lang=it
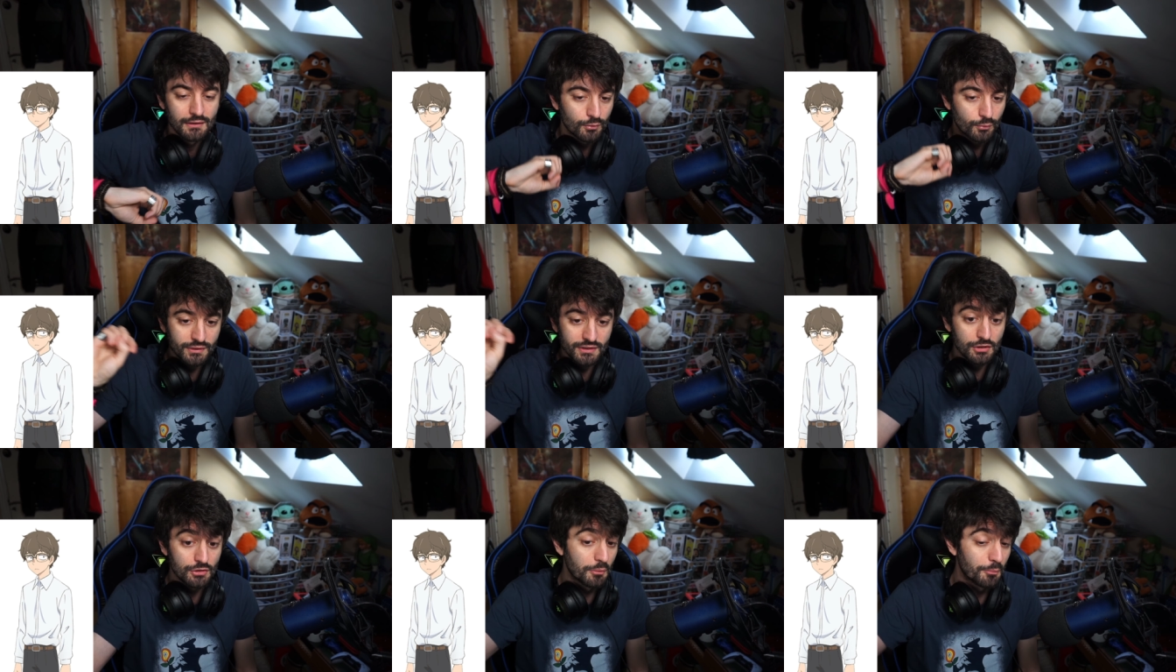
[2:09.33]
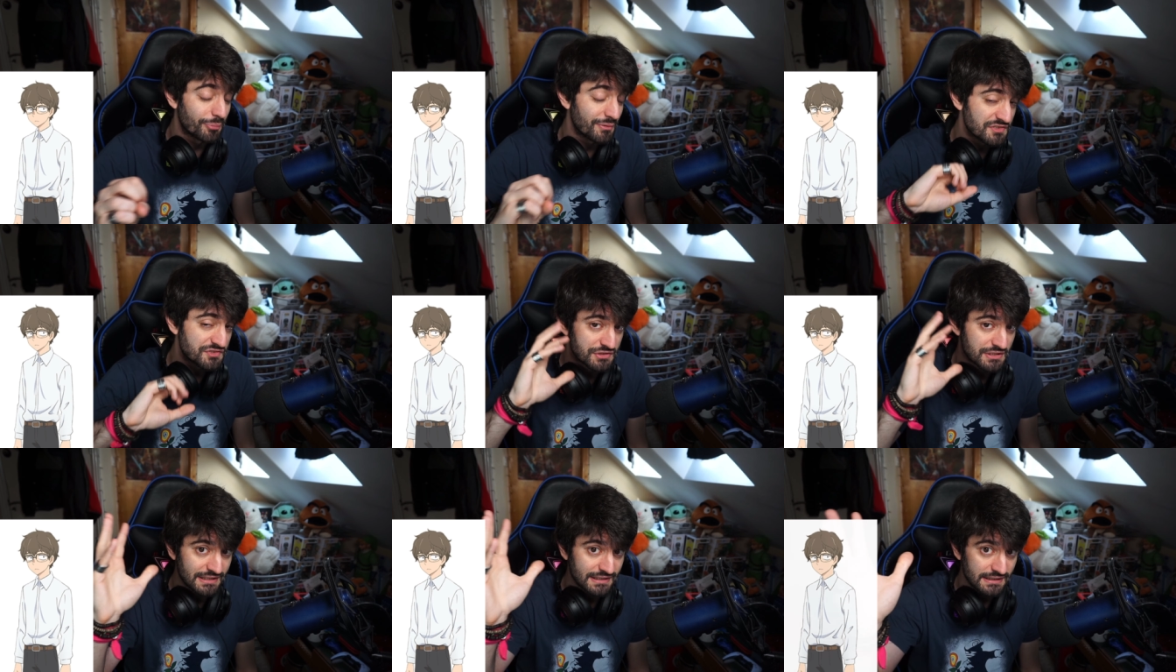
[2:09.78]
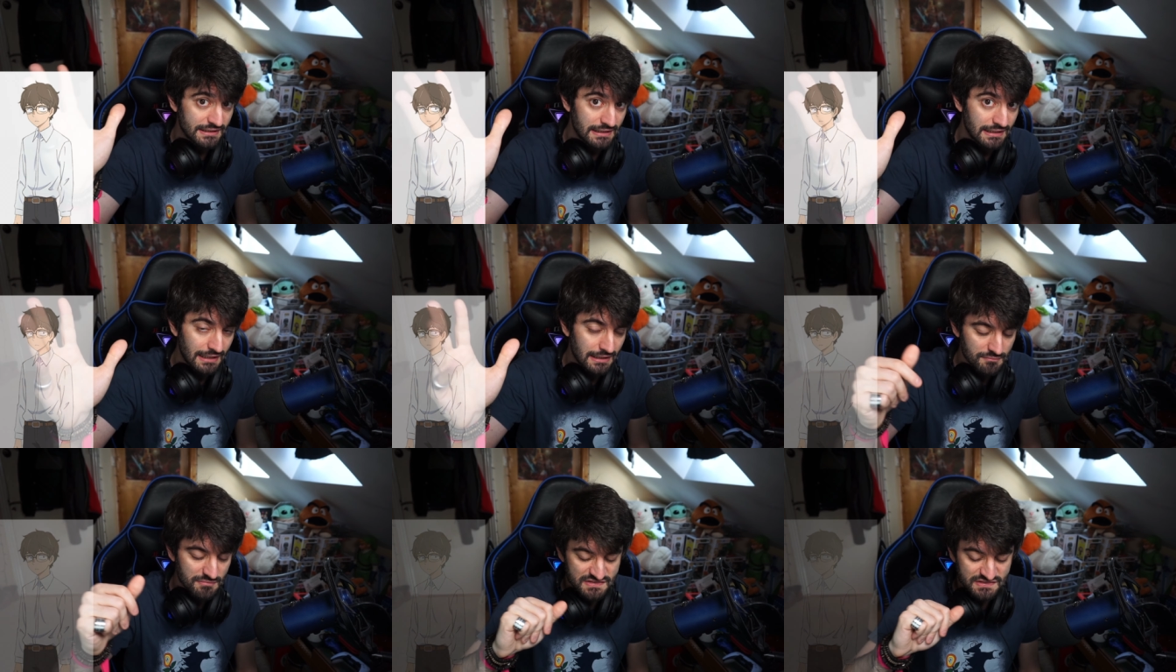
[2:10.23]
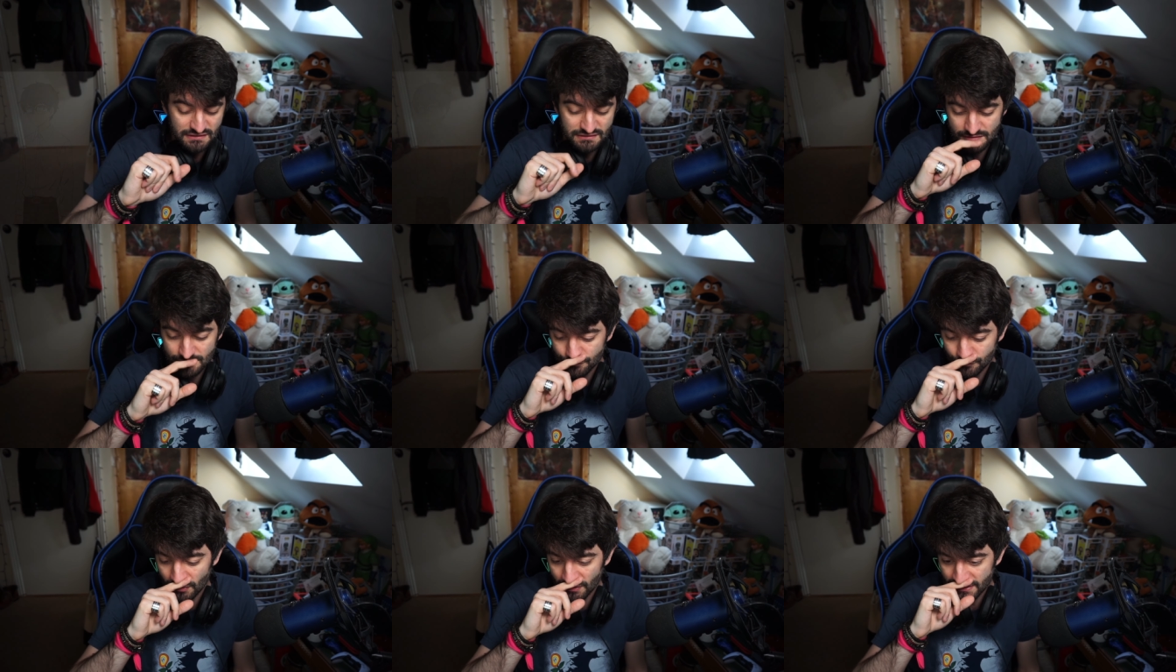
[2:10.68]
quindi non penso neanche nell'anime
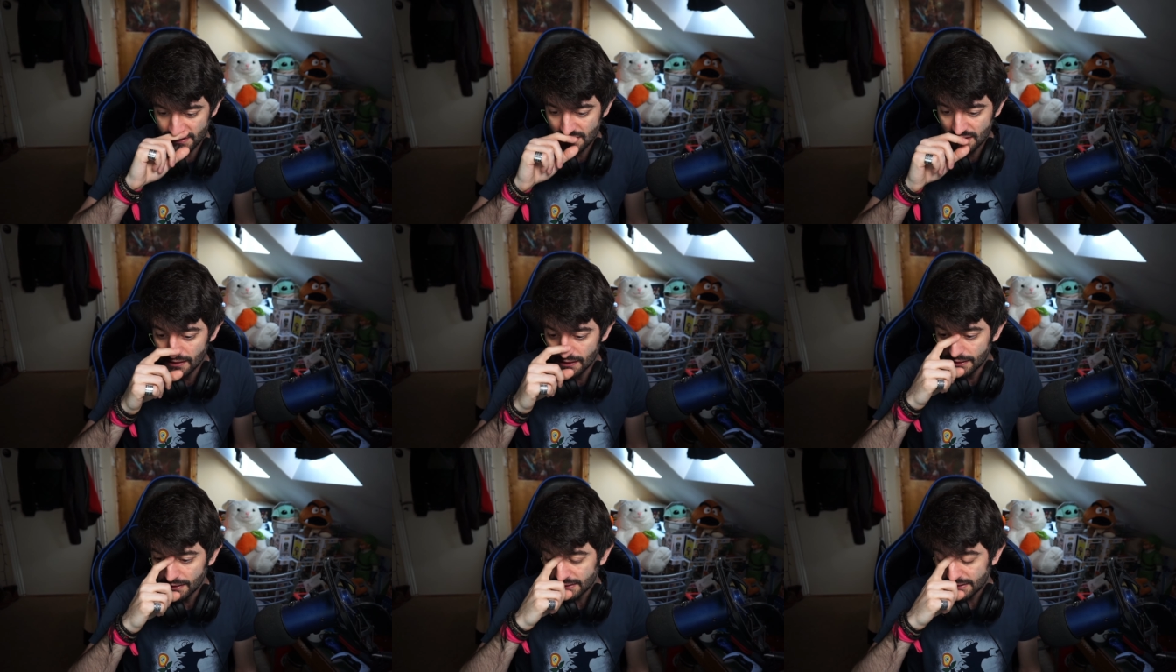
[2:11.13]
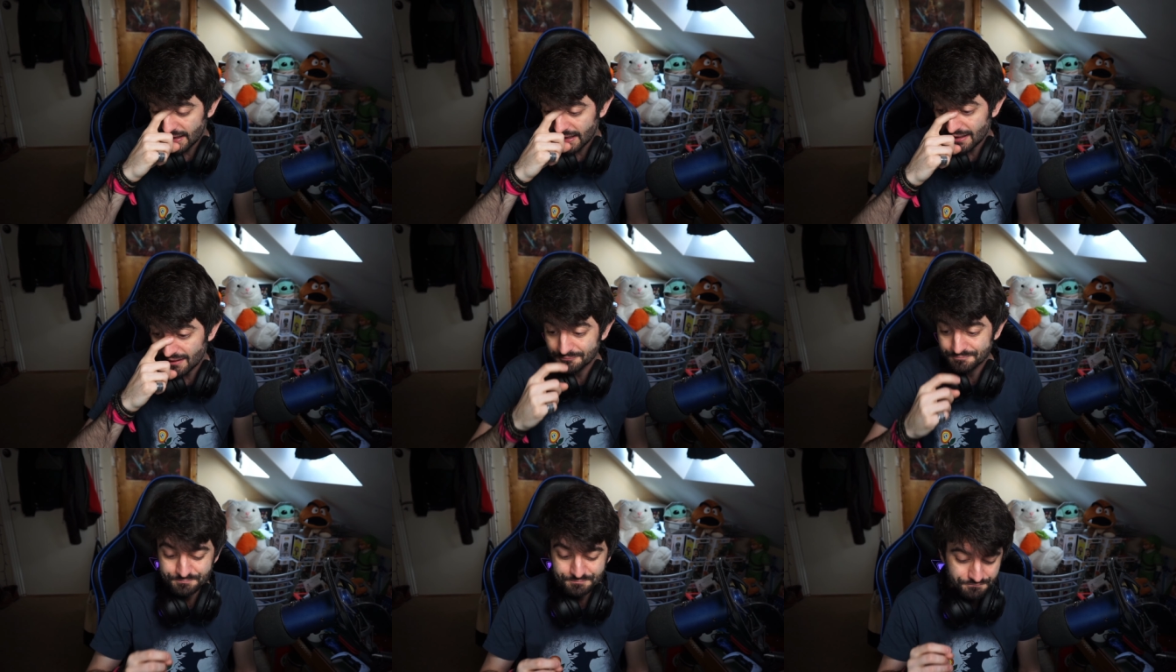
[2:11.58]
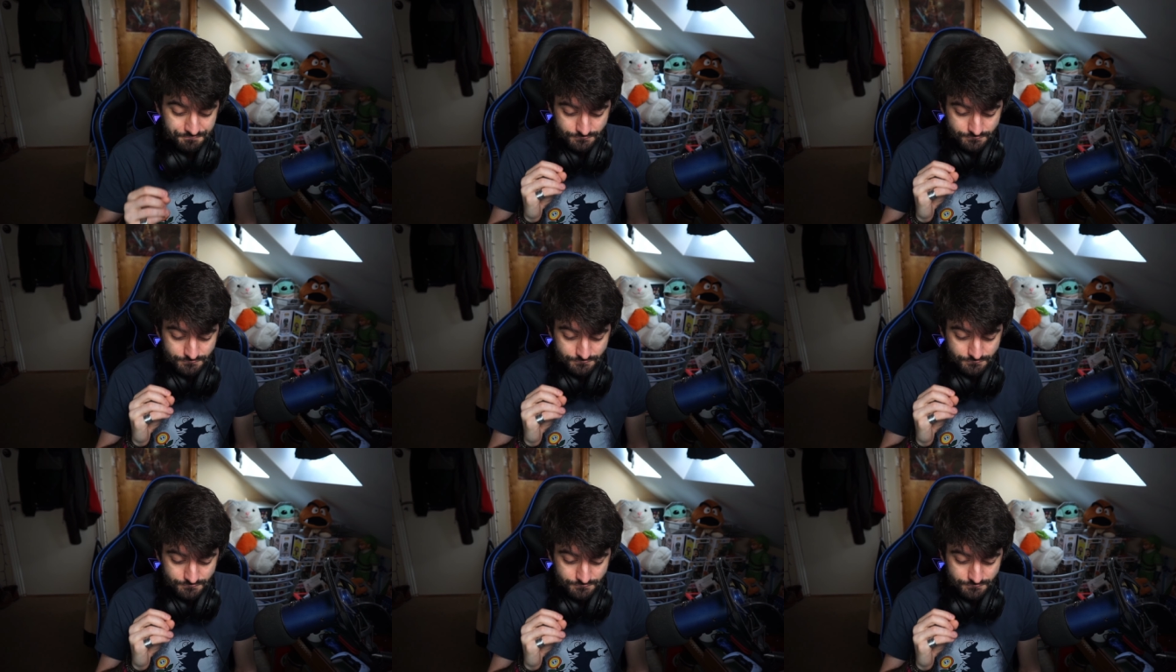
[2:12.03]
salti fuori, che